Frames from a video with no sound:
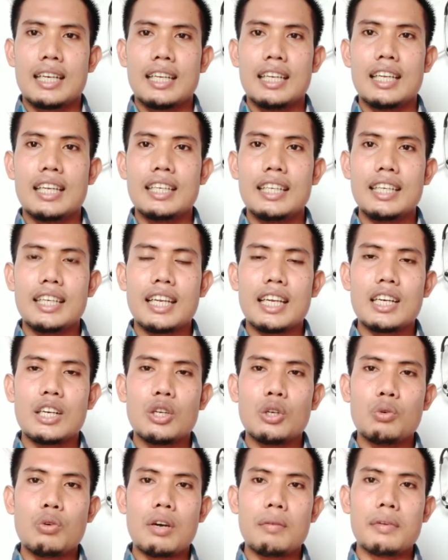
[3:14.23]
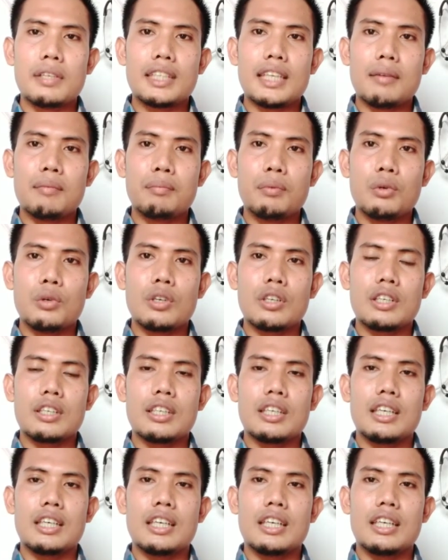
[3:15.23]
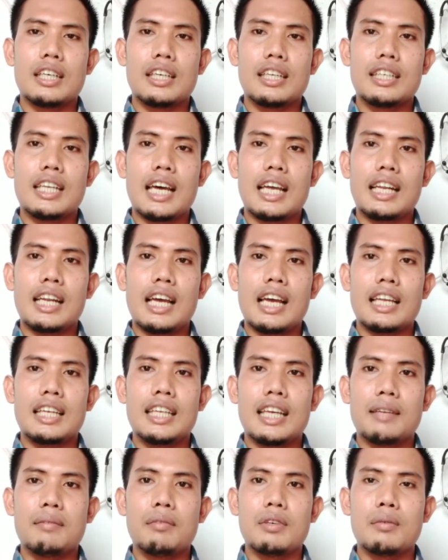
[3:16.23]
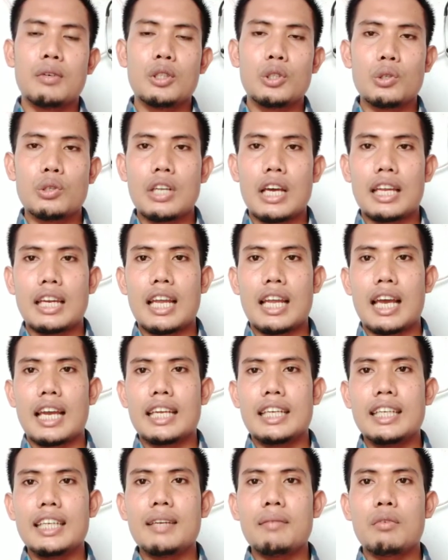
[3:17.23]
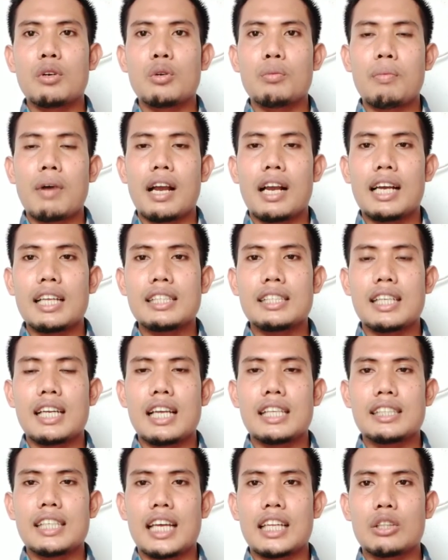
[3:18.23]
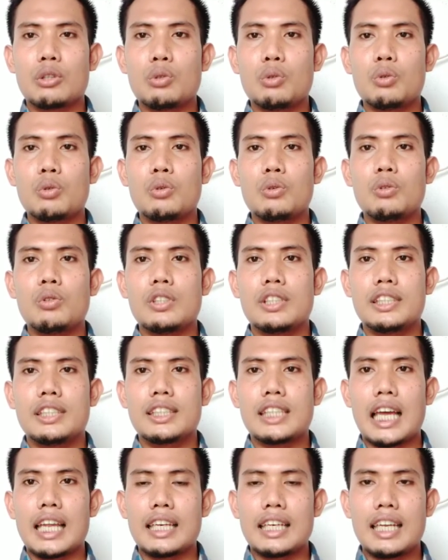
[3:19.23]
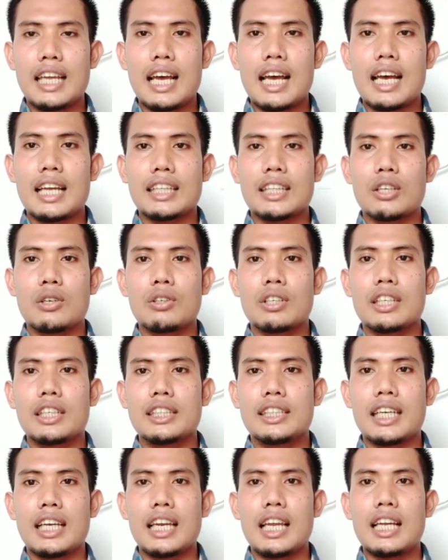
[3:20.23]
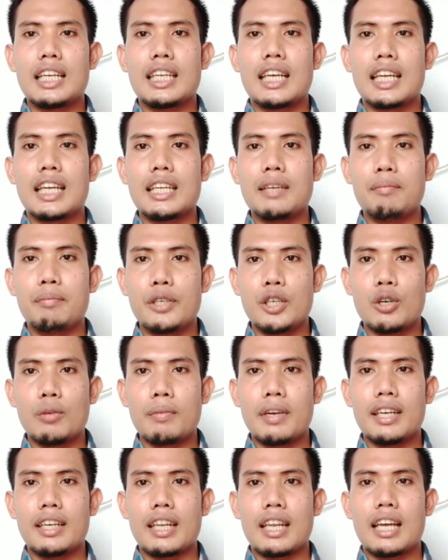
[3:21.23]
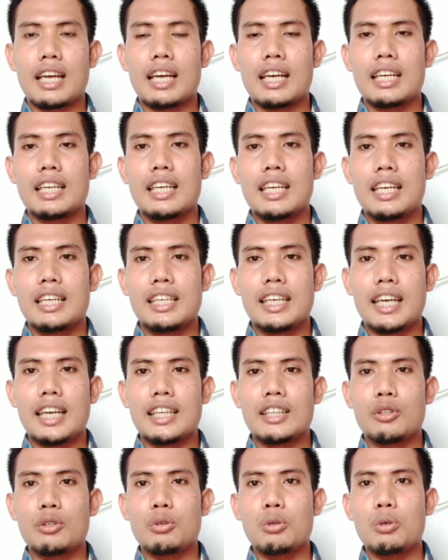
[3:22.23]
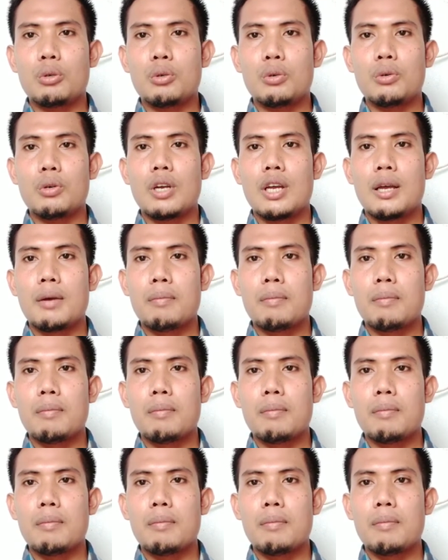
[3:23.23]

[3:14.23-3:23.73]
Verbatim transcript: lendir yang keluar bercampur darah dan berbentuk nanah ini merupakan salah satu tanda atau gejala dari biometra, yaitu